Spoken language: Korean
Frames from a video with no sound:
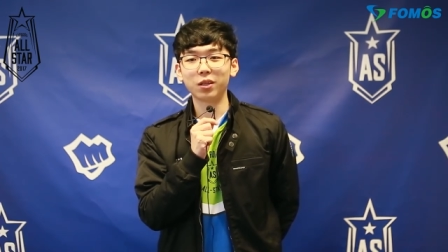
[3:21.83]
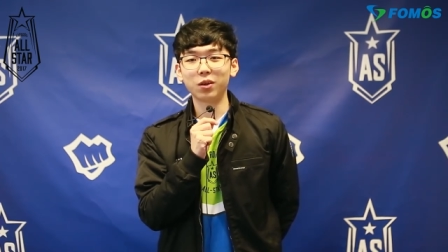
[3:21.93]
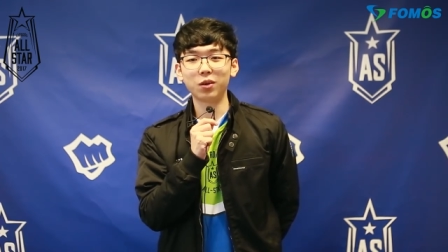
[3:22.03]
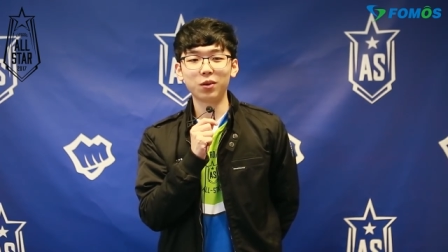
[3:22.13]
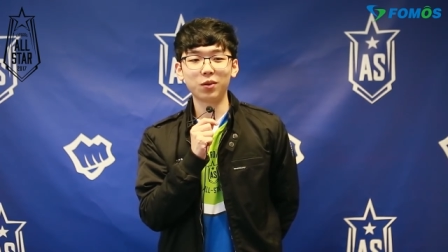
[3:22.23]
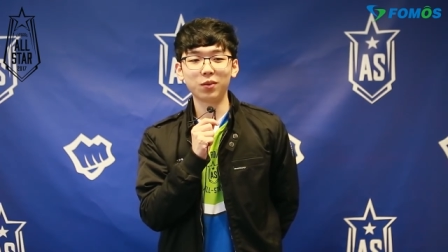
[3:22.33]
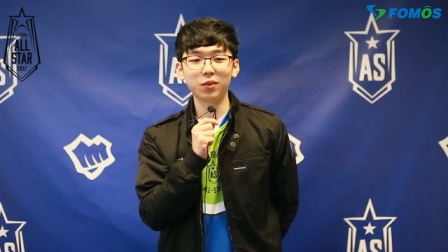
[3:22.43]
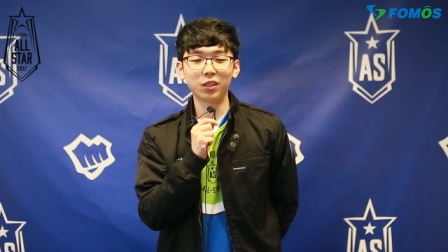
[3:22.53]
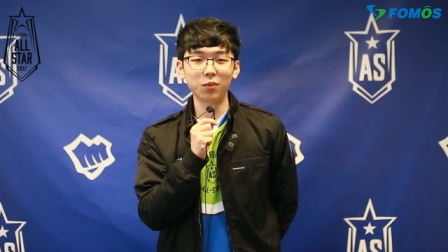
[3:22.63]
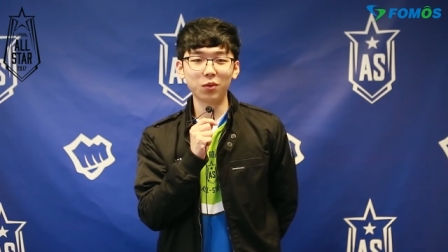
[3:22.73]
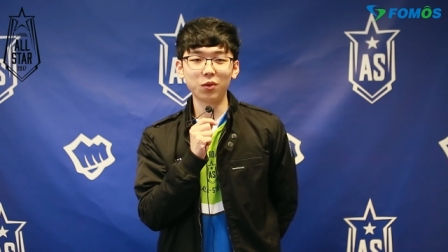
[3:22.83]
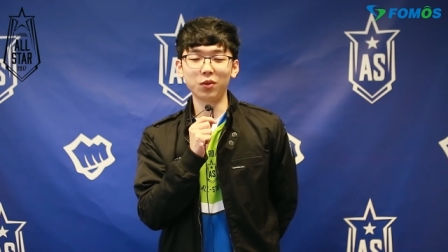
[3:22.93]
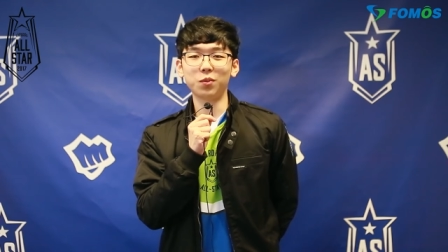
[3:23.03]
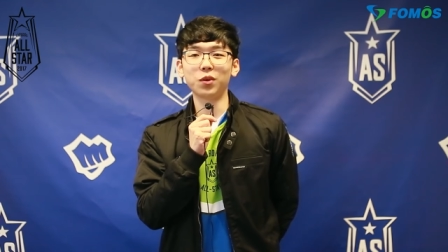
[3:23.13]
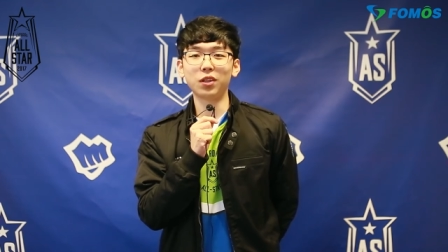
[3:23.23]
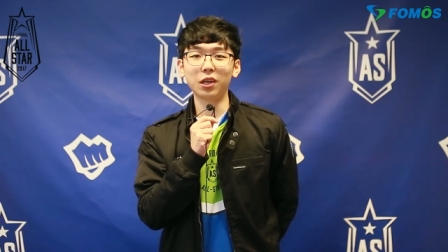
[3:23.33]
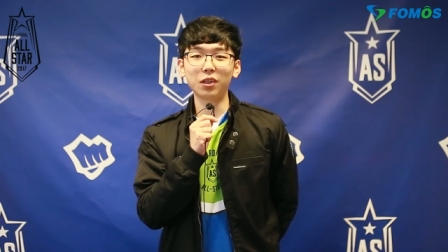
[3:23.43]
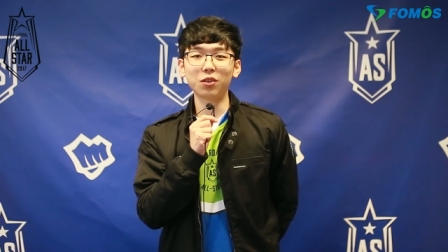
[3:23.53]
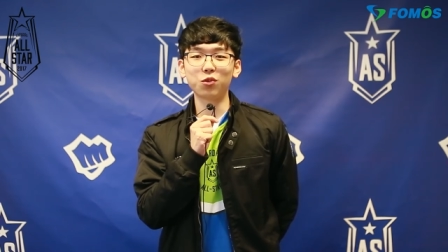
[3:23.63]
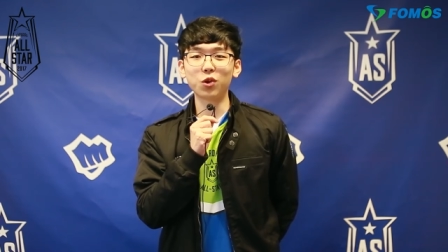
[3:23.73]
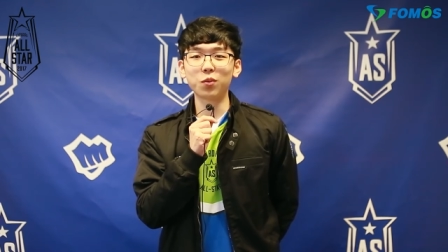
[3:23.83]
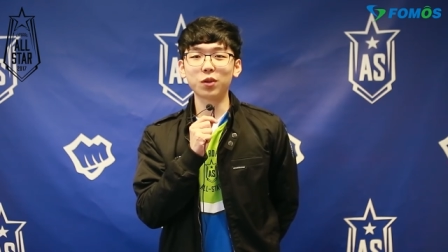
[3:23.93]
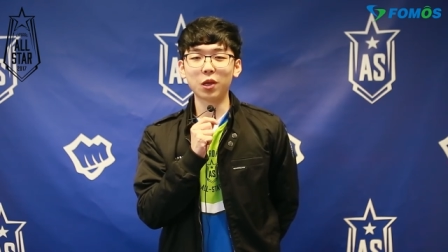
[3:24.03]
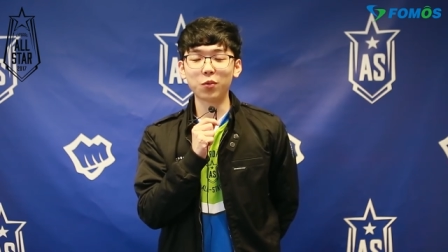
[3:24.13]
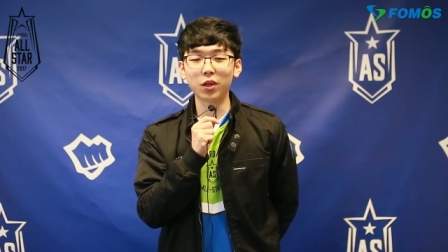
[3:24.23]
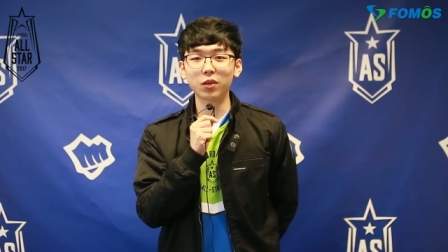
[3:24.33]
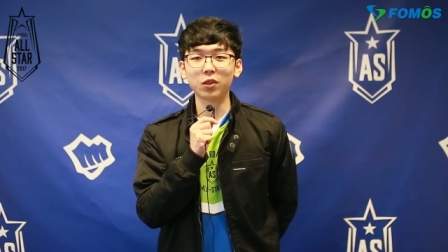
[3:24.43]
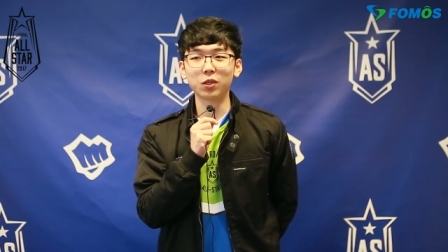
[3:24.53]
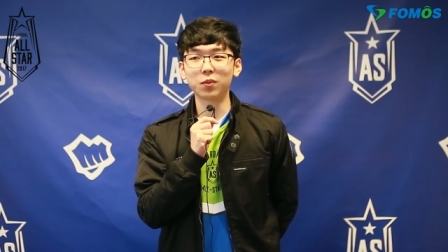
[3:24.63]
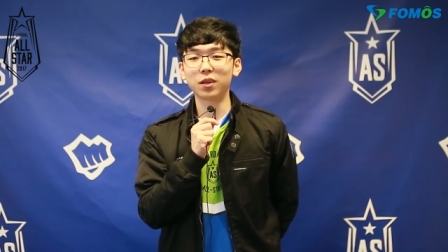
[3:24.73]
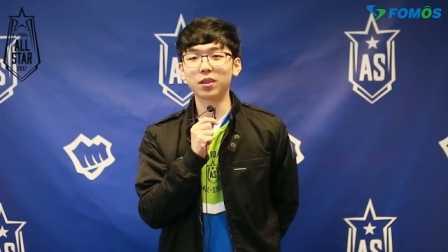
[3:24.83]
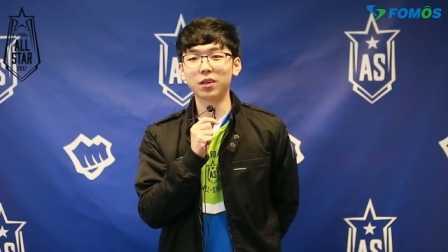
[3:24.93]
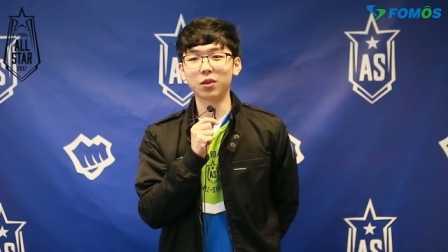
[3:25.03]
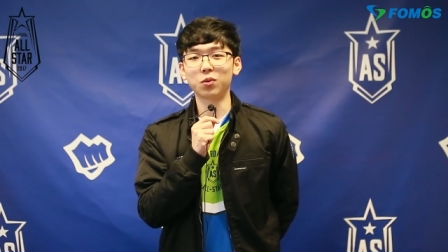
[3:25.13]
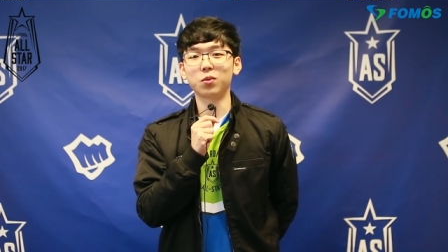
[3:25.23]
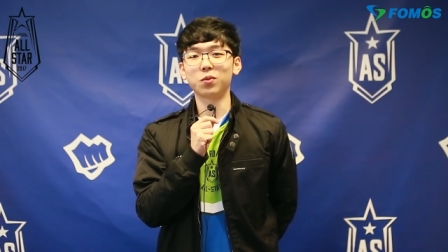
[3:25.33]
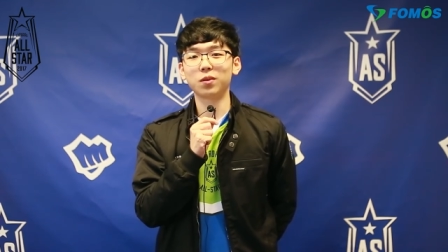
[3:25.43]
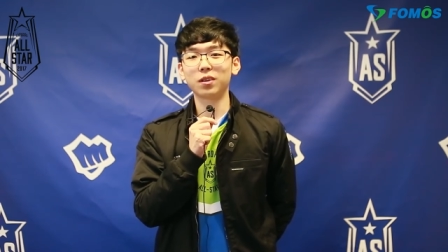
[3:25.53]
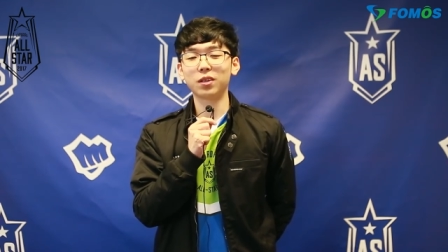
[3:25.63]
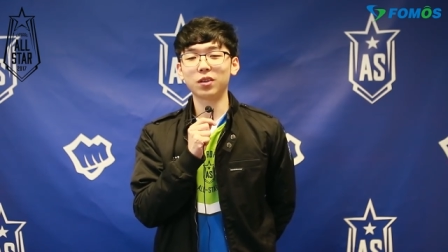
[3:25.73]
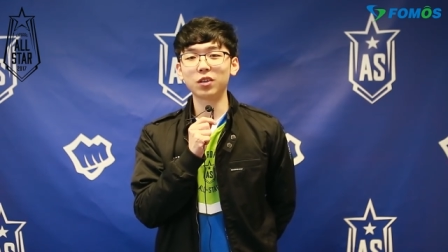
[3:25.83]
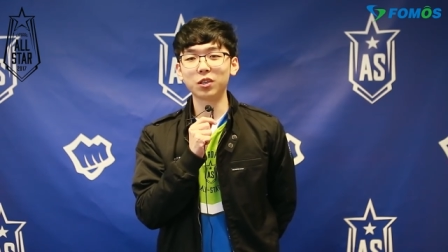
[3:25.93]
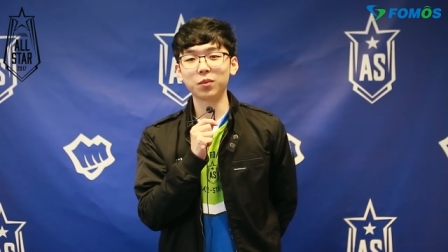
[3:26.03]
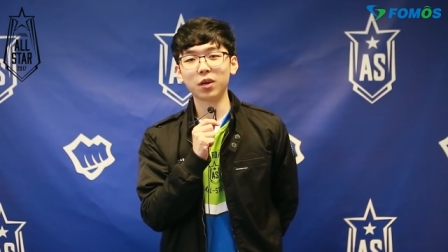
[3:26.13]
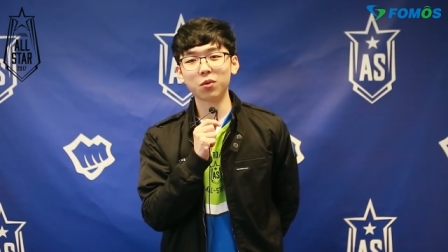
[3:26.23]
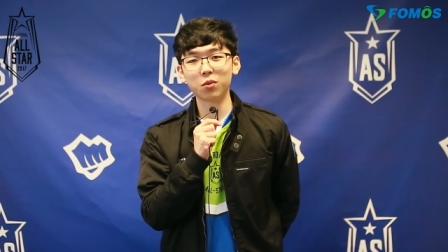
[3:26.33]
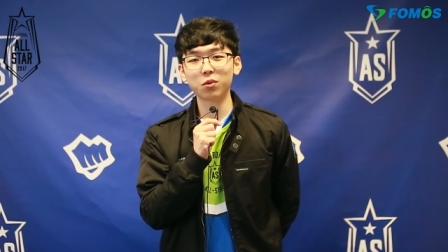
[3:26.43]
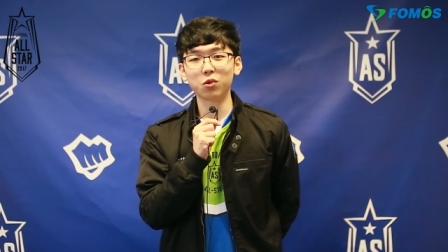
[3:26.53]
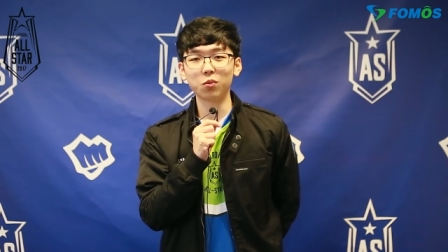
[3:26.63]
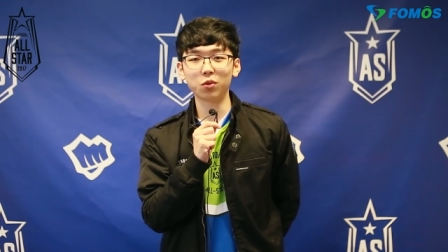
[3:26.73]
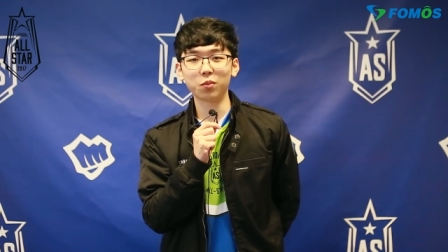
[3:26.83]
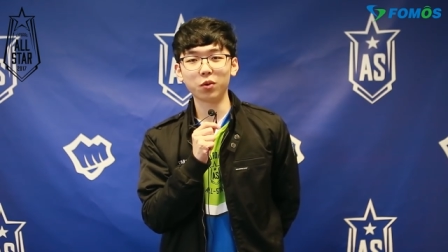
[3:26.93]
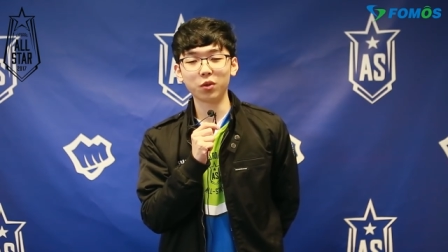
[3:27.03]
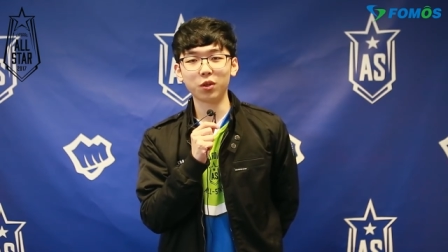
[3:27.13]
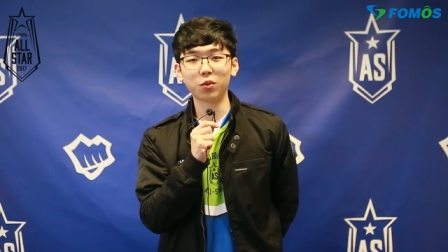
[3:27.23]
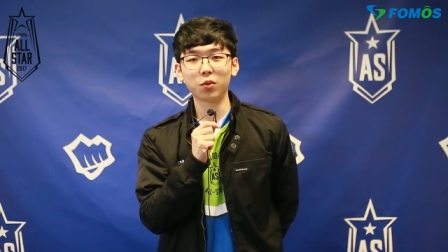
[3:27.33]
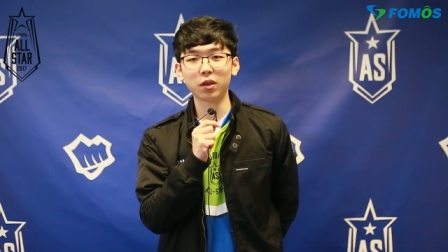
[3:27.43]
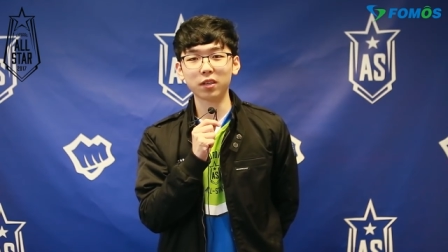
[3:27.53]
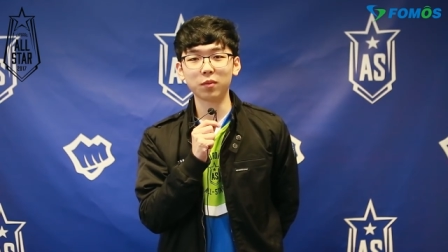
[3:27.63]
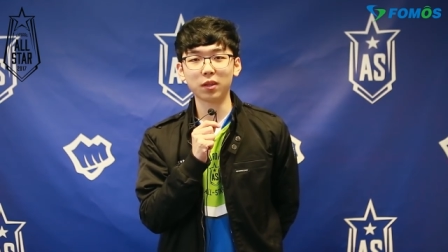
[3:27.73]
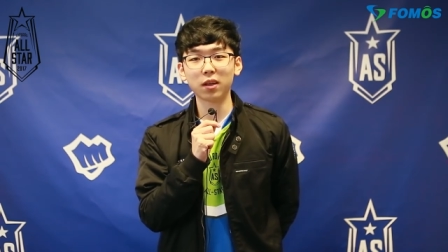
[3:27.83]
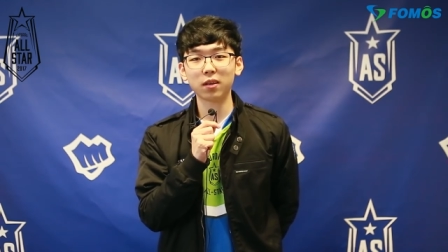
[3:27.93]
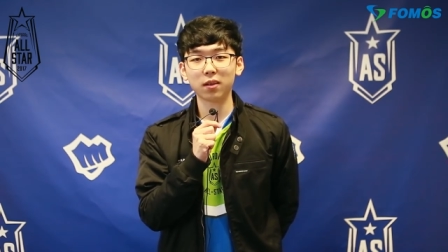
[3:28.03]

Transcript: 어, 뭐 이번 대회는 유럽을 대표하는 거지만 그래도 열심히 하고 좋은 모습 보여드리도록 하겠습니다.